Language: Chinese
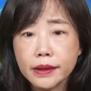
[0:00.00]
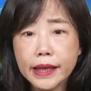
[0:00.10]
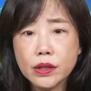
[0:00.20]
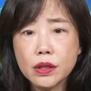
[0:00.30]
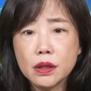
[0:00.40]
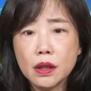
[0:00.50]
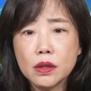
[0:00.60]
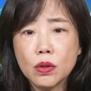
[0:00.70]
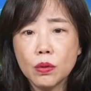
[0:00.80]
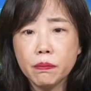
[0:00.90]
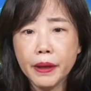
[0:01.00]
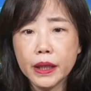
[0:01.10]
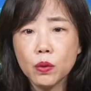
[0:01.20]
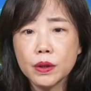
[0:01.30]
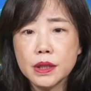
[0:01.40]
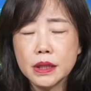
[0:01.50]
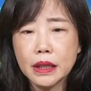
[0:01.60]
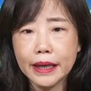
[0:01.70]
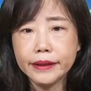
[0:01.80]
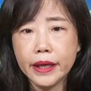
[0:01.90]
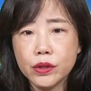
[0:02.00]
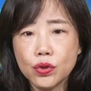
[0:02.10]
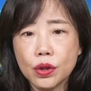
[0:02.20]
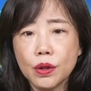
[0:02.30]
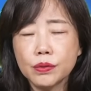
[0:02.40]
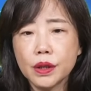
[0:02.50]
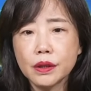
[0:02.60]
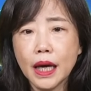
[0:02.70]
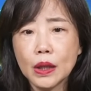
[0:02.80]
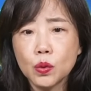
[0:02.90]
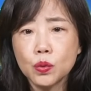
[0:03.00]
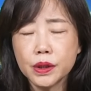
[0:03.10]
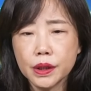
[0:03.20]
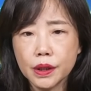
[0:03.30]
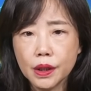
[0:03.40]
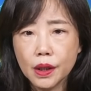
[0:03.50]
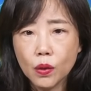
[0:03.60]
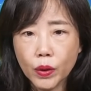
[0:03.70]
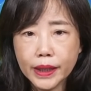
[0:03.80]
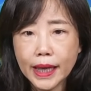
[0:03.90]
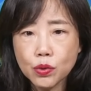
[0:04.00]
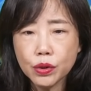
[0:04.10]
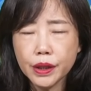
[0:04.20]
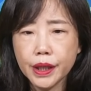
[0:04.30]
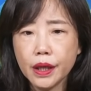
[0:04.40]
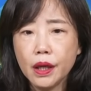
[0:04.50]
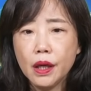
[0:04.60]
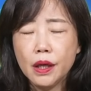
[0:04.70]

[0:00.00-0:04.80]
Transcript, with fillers: 但是呢，从裴洛西来台之后呢，大陆的围台军演，